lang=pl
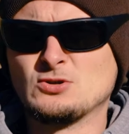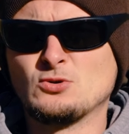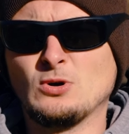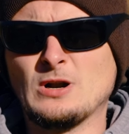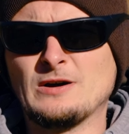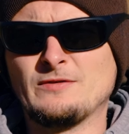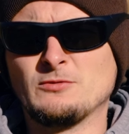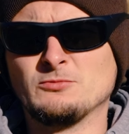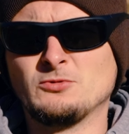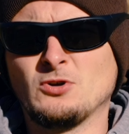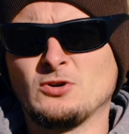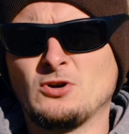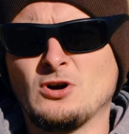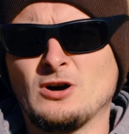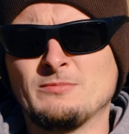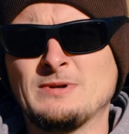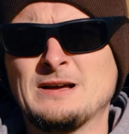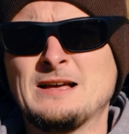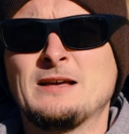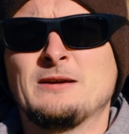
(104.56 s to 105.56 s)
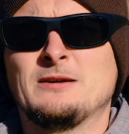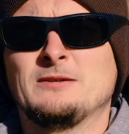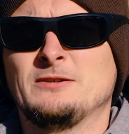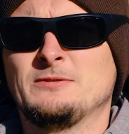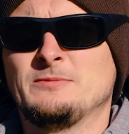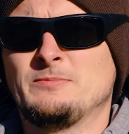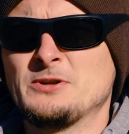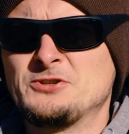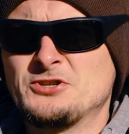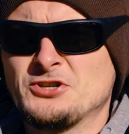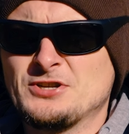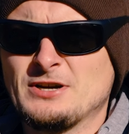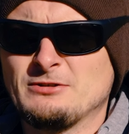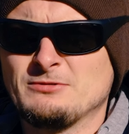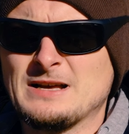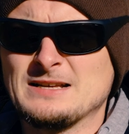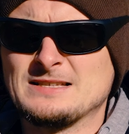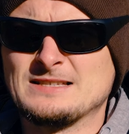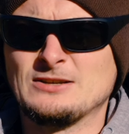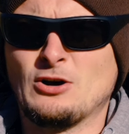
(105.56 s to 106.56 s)
z kulawą nogą y, będzie chciał
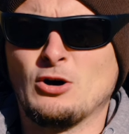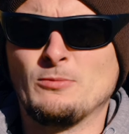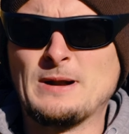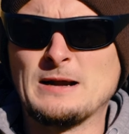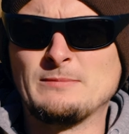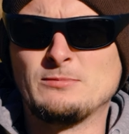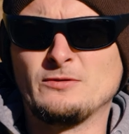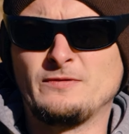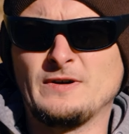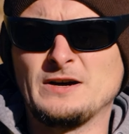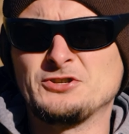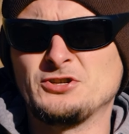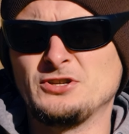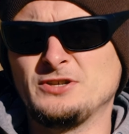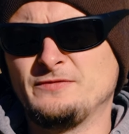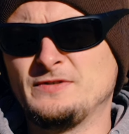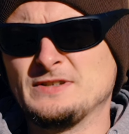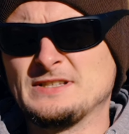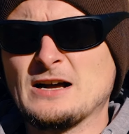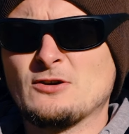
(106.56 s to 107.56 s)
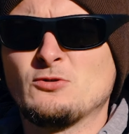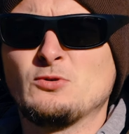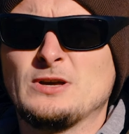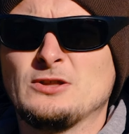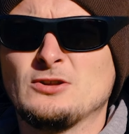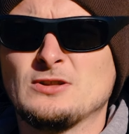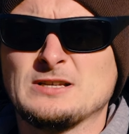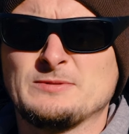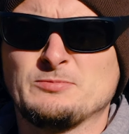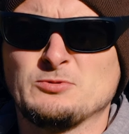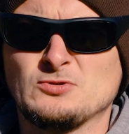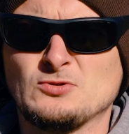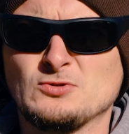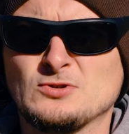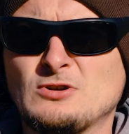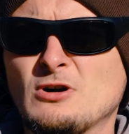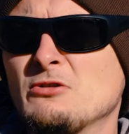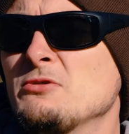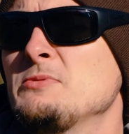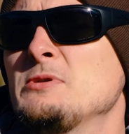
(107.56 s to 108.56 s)
nas obrabować i wyskakuje do nas po prostu
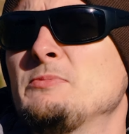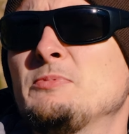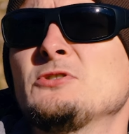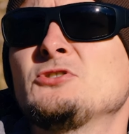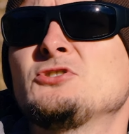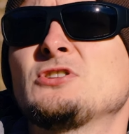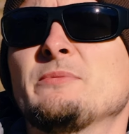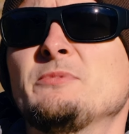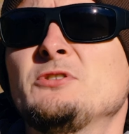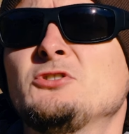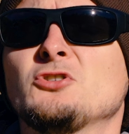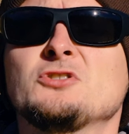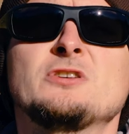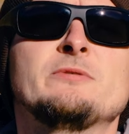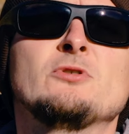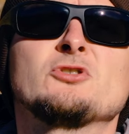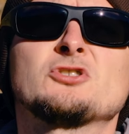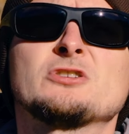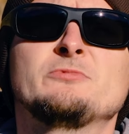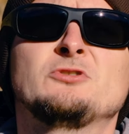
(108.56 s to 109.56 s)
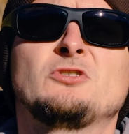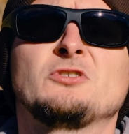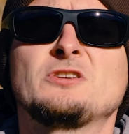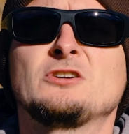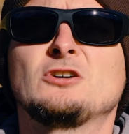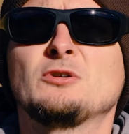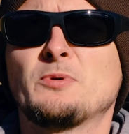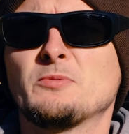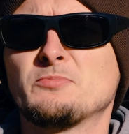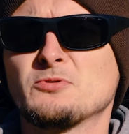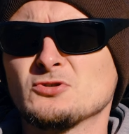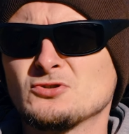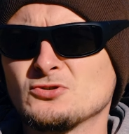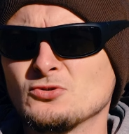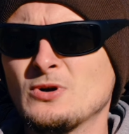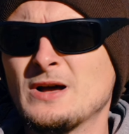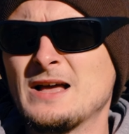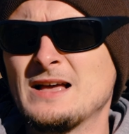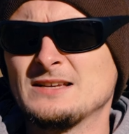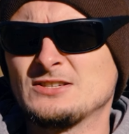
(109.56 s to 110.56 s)
z gołymi pięściami, to nie możemy do niego po
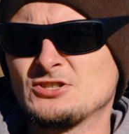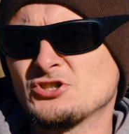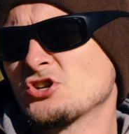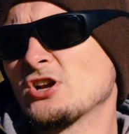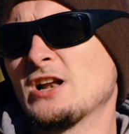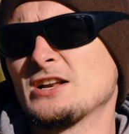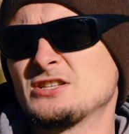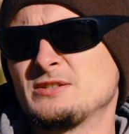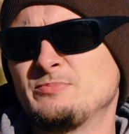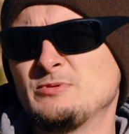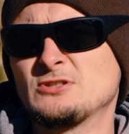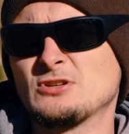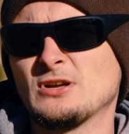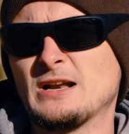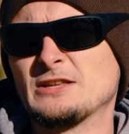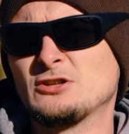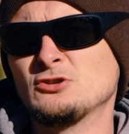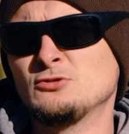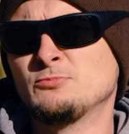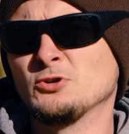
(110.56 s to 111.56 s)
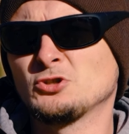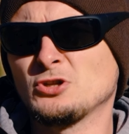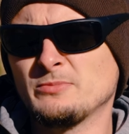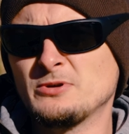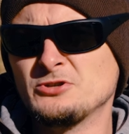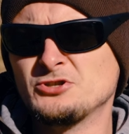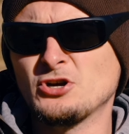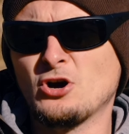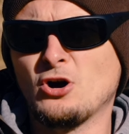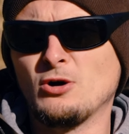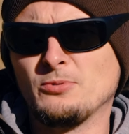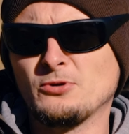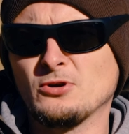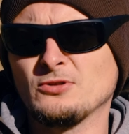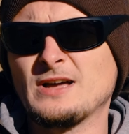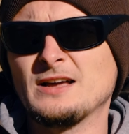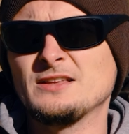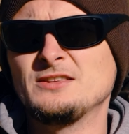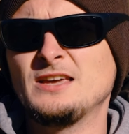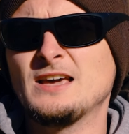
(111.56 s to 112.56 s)
prostu strzelać z pistoletu, bo to będzie
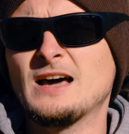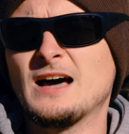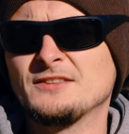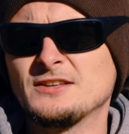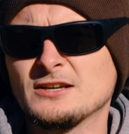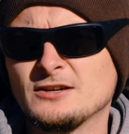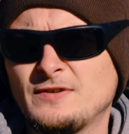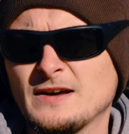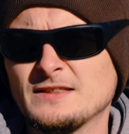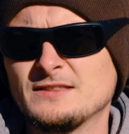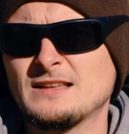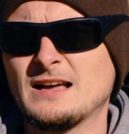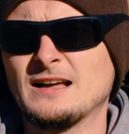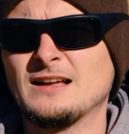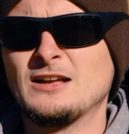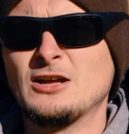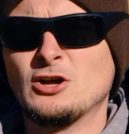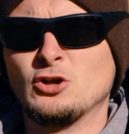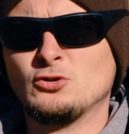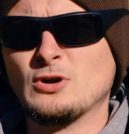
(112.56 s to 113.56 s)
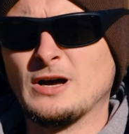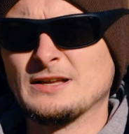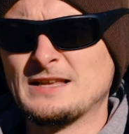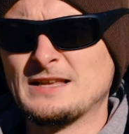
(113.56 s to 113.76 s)
obrona nieadekwatna do